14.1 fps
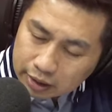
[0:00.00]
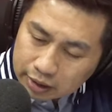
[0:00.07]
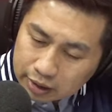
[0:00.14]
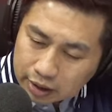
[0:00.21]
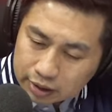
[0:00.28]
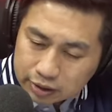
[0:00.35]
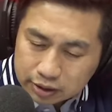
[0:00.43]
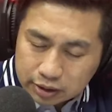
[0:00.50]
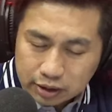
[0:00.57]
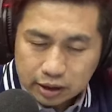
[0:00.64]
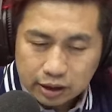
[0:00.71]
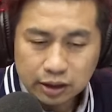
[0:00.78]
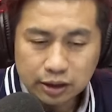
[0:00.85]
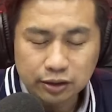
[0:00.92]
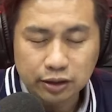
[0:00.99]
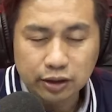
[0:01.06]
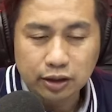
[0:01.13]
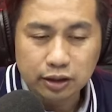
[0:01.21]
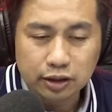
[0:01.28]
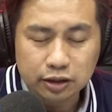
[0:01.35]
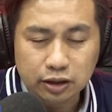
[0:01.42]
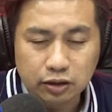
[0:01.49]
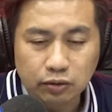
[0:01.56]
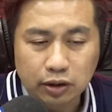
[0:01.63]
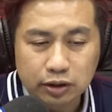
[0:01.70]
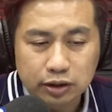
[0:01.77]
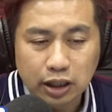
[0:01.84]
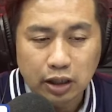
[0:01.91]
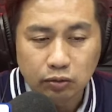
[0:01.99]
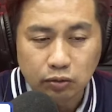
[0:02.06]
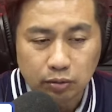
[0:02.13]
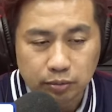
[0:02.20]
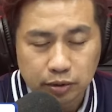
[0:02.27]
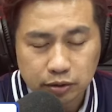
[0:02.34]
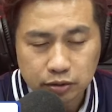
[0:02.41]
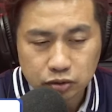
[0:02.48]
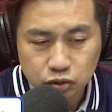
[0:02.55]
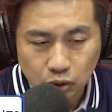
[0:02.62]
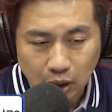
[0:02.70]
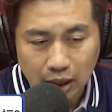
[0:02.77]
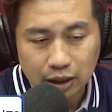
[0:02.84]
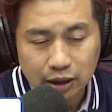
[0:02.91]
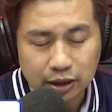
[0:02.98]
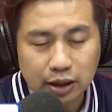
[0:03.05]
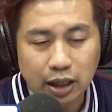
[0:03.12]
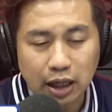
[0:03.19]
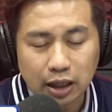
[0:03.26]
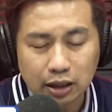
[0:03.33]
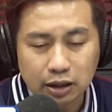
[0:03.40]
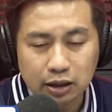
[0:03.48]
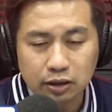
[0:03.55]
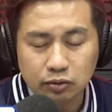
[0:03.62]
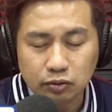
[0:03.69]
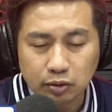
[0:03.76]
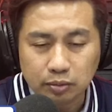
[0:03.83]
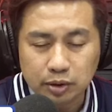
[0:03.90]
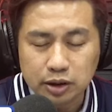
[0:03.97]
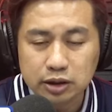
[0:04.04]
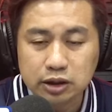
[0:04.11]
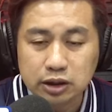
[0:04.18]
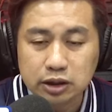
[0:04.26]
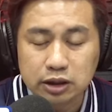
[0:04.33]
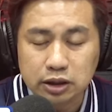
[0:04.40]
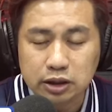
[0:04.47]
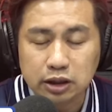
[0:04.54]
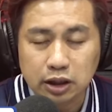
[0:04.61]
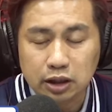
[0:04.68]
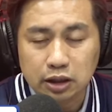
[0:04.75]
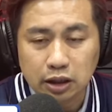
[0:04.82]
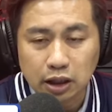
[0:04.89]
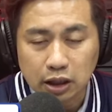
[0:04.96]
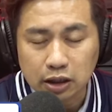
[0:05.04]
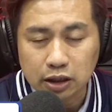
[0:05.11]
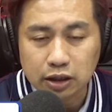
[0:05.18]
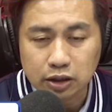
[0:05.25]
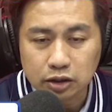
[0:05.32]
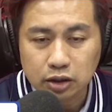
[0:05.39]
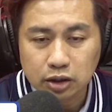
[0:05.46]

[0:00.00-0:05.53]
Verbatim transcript: 天时地利人和的情况下，我们抓了一两个我们自己的能力，